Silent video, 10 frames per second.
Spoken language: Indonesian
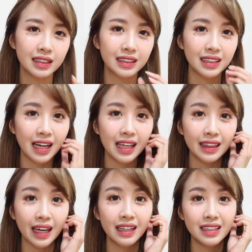
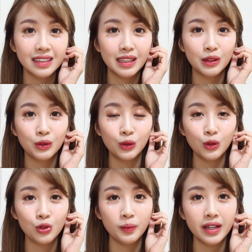kesalahan teknis
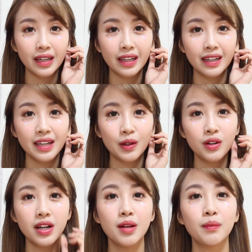gitu cuman akhirnya ya
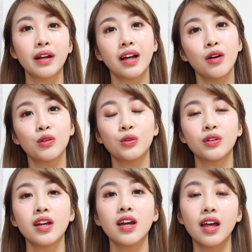udah dan mereka
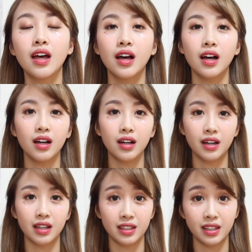untungnya
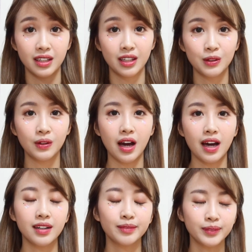uh, ngertiin gitu
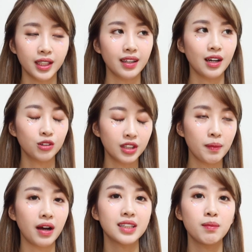kan ya aku
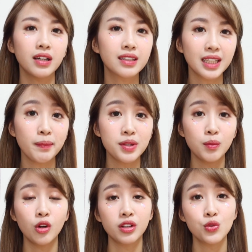terima kasih banget sih sama
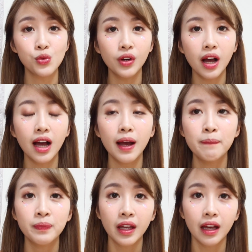semuanya
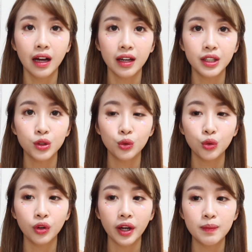juga kayak
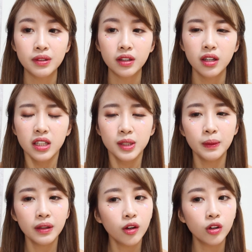gitu kayak misalnya
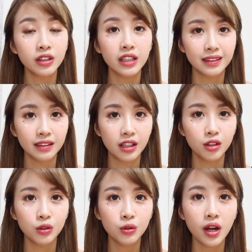sebenarnya kalau translator
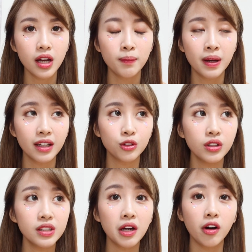gitu tuh ya banyak
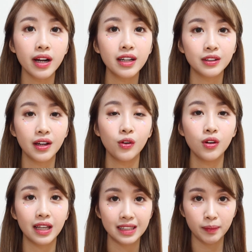juga sih orang gitu ya
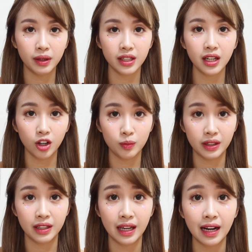aku ngeliat selama ini kalau
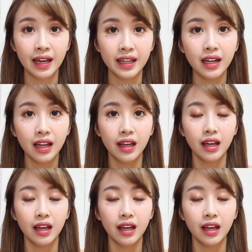misalnya yang lain